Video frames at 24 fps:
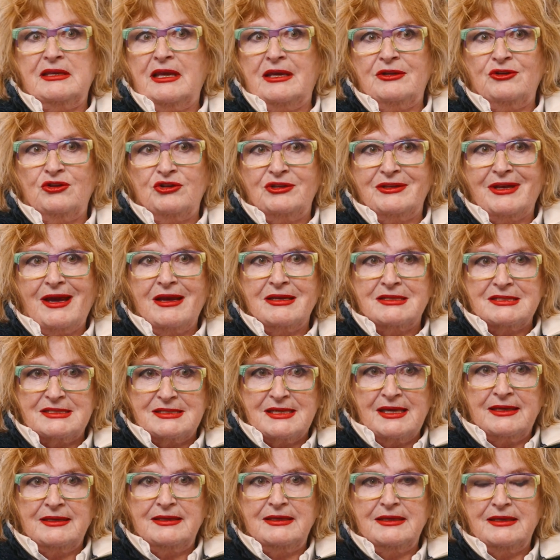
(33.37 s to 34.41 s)
il y en a
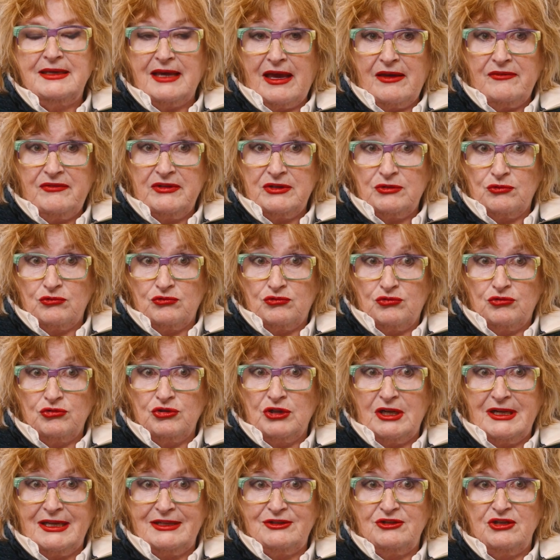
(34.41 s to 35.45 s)
35 qui gravite autour
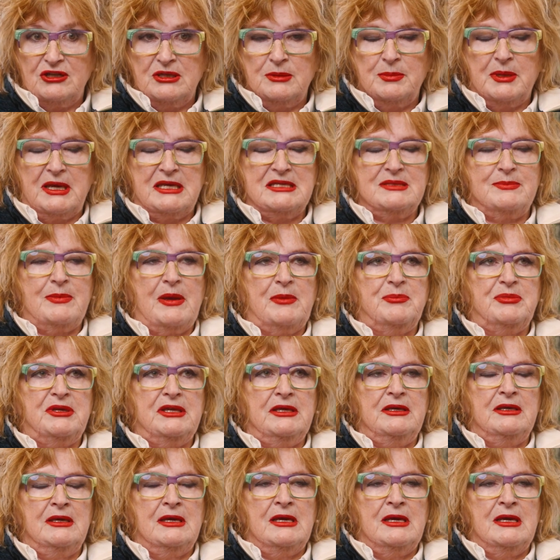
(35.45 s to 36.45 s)
de l'atelier presse-papier.